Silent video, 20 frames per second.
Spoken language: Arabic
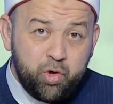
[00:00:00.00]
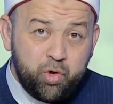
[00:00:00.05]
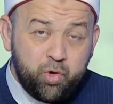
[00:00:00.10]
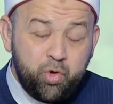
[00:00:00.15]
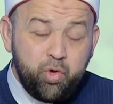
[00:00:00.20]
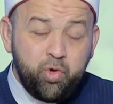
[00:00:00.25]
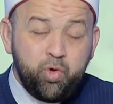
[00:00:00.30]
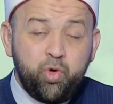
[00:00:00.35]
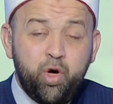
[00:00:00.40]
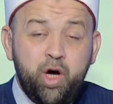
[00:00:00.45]

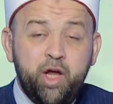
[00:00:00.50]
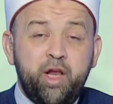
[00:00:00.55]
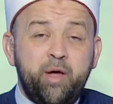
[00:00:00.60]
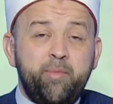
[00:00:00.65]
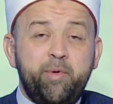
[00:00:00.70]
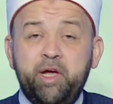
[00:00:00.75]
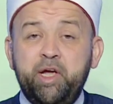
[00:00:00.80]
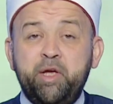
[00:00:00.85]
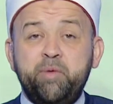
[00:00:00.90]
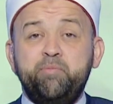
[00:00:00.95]
قول له أنا
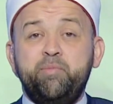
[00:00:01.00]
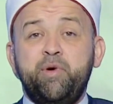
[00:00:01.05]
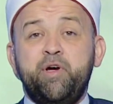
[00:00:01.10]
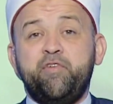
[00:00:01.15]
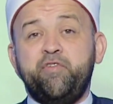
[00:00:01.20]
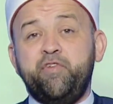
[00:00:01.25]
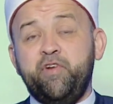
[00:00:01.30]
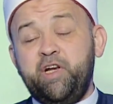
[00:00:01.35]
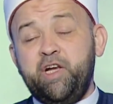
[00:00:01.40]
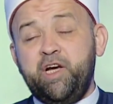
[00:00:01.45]

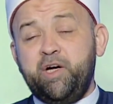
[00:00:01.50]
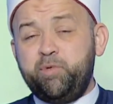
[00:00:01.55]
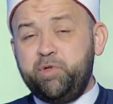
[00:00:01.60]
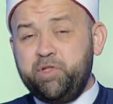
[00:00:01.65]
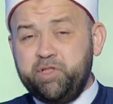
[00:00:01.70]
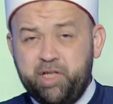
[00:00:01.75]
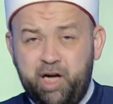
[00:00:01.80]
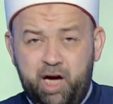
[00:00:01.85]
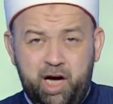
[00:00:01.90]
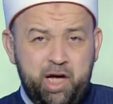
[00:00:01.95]
بحبك في الله
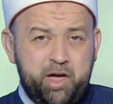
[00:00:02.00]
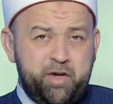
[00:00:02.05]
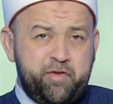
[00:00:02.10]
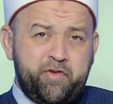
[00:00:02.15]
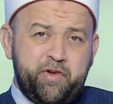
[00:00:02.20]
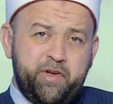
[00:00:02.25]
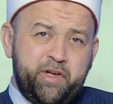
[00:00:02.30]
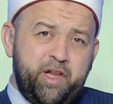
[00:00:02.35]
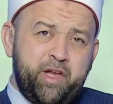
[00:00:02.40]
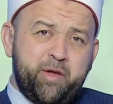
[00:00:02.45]
وأنت
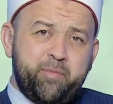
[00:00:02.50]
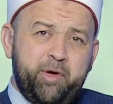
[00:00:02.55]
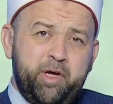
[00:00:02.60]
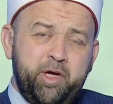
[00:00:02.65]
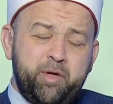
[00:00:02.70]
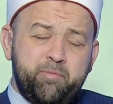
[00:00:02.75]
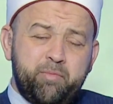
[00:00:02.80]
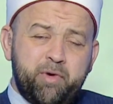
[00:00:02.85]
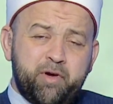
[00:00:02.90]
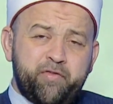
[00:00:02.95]
عارف إن أنا
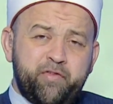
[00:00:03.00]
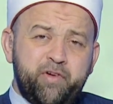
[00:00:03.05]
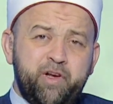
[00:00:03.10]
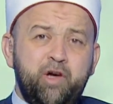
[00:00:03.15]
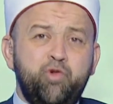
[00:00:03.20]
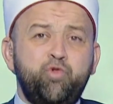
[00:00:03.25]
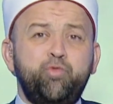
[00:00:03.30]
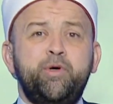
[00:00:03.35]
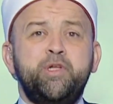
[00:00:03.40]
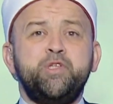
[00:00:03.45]
بحبك في
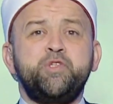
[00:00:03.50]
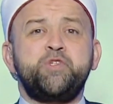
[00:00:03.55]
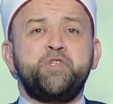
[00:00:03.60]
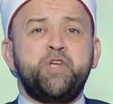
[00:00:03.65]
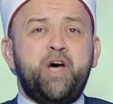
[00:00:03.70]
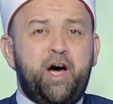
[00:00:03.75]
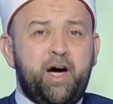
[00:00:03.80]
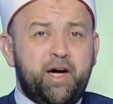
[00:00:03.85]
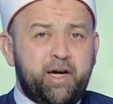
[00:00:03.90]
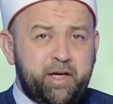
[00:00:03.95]
الله
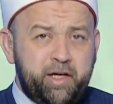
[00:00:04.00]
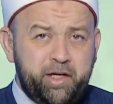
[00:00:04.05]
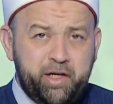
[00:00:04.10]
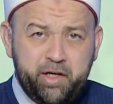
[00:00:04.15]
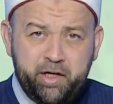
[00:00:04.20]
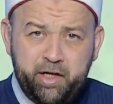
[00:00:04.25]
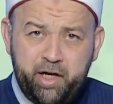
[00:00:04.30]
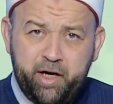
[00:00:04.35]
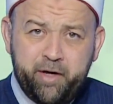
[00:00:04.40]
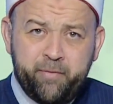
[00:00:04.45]
وبنصحك
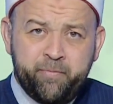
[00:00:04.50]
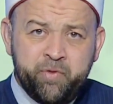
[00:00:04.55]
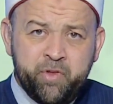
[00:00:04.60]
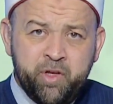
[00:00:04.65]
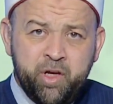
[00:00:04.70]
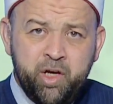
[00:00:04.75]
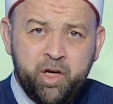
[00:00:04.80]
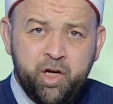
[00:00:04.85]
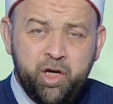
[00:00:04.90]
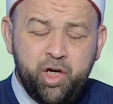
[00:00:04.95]
لله
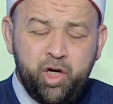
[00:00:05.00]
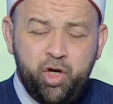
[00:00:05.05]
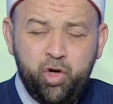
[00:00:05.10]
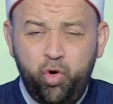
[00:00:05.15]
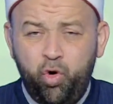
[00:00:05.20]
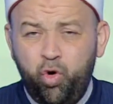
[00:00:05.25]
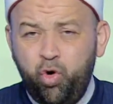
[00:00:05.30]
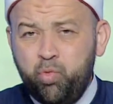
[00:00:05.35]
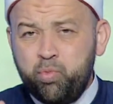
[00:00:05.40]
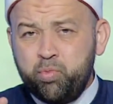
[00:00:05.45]

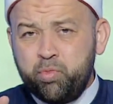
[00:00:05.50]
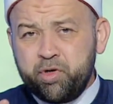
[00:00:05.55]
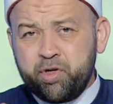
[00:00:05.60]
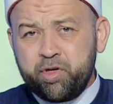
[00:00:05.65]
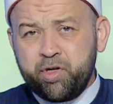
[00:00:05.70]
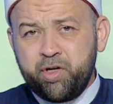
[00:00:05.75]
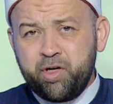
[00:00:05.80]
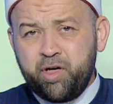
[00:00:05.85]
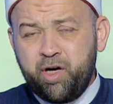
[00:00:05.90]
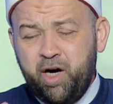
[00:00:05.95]
العمر
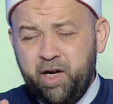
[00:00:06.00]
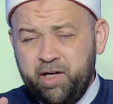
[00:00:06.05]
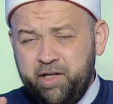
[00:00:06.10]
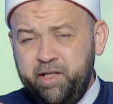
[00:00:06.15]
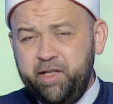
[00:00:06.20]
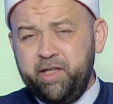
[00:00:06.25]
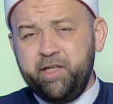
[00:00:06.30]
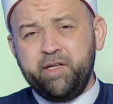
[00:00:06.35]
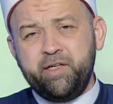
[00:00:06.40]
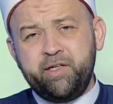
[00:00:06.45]

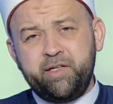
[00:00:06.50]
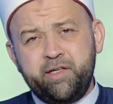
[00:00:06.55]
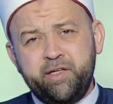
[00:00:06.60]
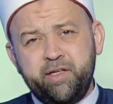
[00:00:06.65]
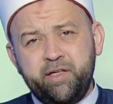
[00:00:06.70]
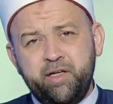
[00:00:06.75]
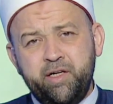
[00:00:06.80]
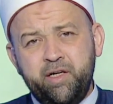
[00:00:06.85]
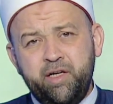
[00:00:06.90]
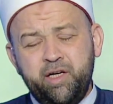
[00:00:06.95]
قليل
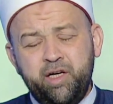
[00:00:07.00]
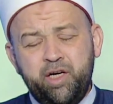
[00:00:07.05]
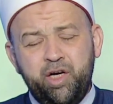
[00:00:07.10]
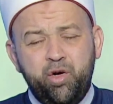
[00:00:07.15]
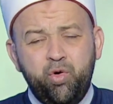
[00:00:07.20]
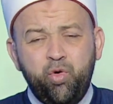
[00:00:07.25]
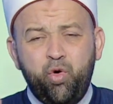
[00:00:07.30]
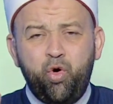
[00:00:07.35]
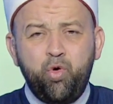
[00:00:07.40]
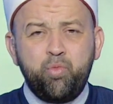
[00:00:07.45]

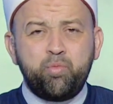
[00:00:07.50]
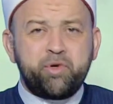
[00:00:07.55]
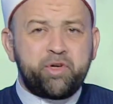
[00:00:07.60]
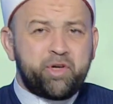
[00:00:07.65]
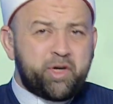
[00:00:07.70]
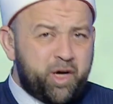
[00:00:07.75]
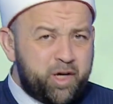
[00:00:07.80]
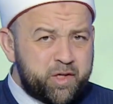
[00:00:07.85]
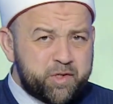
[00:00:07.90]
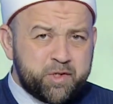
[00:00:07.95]
العمر
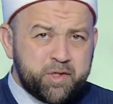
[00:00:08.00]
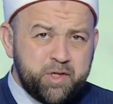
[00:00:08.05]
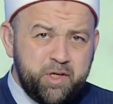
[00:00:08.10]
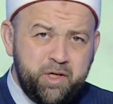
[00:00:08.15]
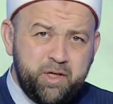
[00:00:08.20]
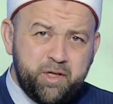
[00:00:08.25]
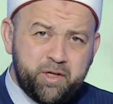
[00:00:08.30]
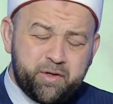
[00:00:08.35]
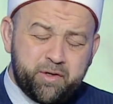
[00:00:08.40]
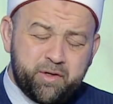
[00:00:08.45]

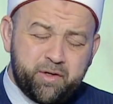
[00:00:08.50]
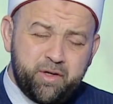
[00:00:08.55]
قصير